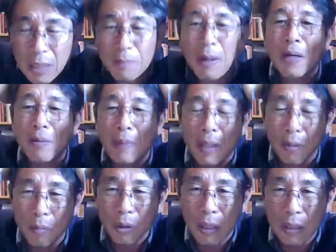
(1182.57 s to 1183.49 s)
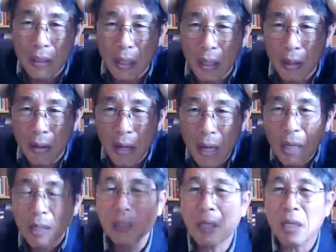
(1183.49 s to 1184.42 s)
자기 방어밖에 못 하잖아요.
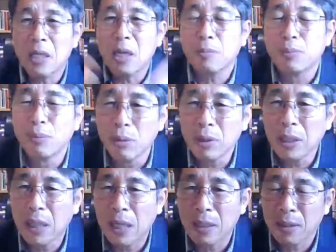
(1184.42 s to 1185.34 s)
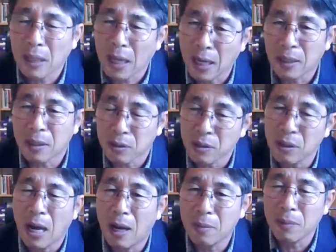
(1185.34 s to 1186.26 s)
그러나 이게 부흥기라는
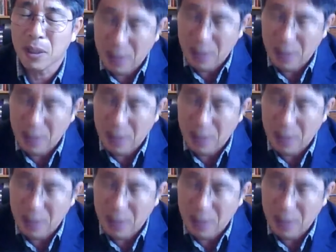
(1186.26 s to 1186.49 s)
아, 것을